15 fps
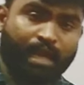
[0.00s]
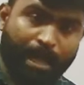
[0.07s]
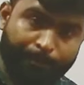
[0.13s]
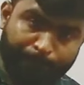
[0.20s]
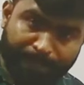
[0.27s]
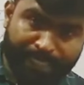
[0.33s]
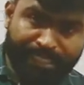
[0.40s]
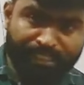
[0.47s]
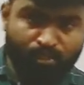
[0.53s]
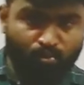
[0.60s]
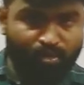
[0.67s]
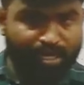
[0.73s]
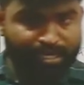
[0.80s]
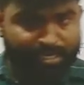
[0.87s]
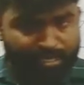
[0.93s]

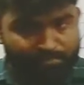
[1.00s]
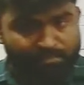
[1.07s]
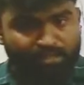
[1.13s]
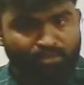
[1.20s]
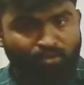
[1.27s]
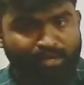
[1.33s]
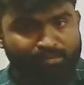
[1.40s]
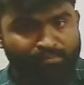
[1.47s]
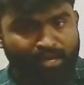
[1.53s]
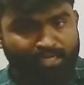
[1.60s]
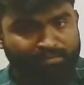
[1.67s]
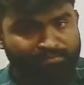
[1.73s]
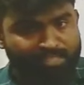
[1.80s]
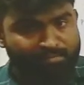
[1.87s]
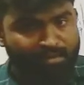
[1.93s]
அப்பண்டத்தினுடைய நிரம்பல் தொகை
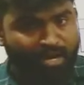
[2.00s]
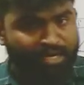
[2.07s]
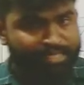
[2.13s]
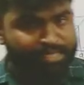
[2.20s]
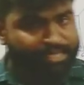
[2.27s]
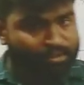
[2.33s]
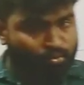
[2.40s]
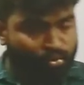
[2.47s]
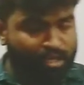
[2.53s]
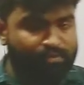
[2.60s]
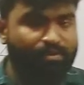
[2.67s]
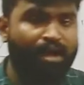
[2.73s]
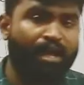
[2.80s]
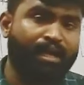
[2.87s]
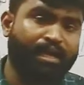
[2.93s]
மாற்று விதமானது
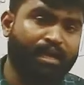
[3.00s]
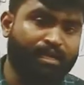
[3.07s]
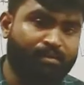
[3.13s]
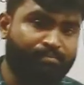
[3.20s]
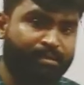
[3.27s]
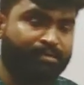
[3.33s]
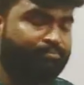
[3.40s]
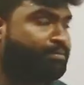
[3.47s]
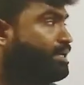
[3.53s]
குறைவாக காணப்படும்